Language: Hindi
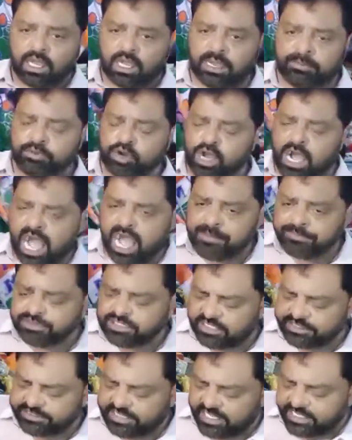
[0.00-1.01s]
हम लोग आम
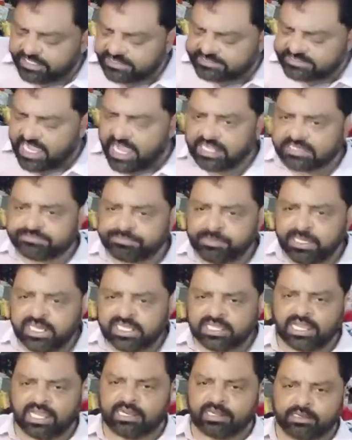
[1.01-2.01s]
जनता के साथ
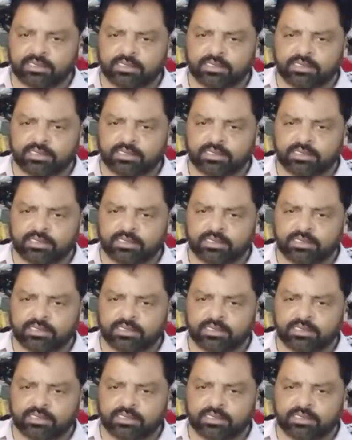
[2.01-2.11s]
मिलकर